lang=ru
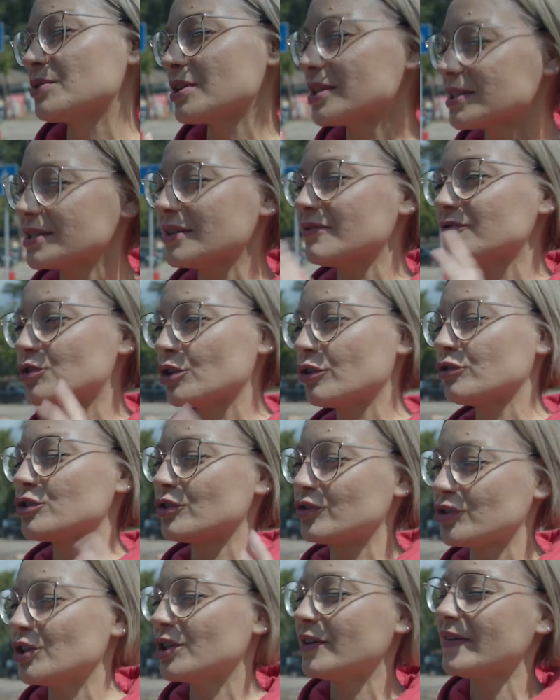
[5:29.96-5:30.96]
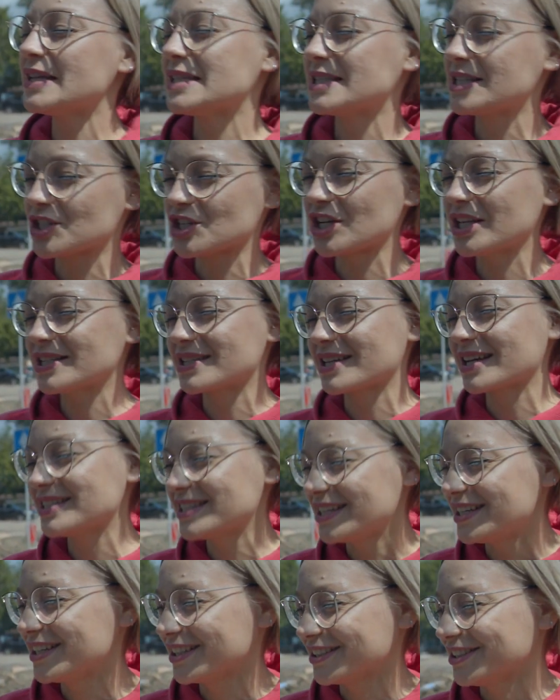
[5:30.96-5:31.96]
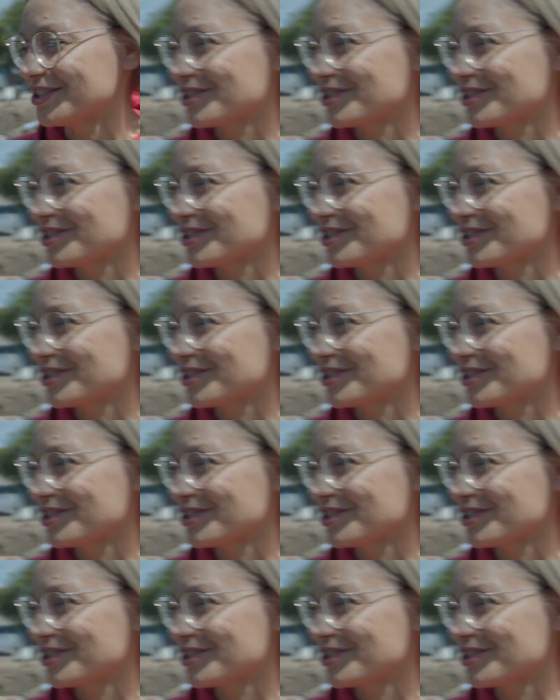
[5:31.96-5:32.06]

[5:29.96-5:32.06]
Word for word: пожалуйста, нам все-все-все. Давайте сначала с котельных